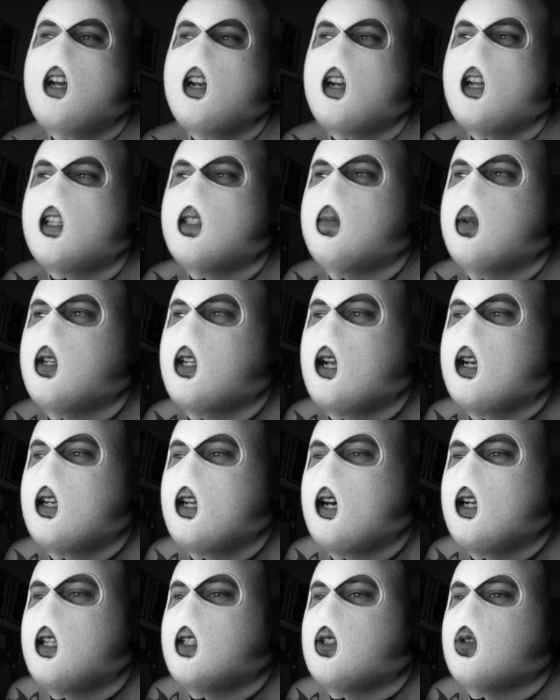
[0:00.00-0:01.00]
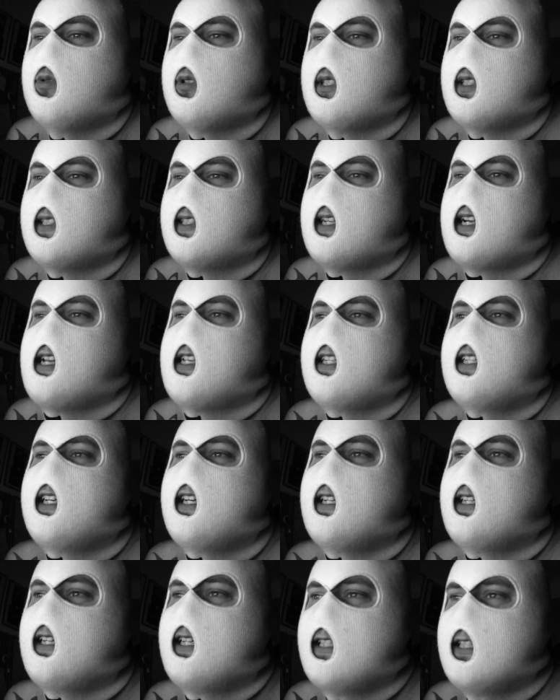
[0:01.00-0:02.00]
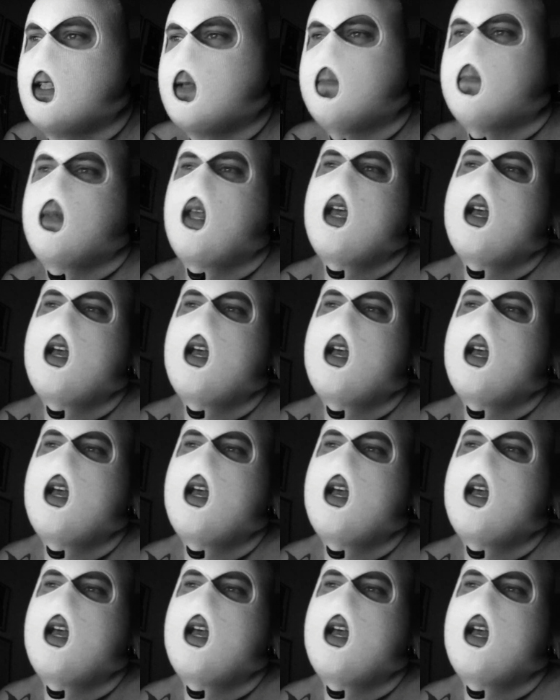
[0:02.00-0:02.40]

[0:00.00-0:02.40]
das wird dann da dazu gezählt, hier nicht.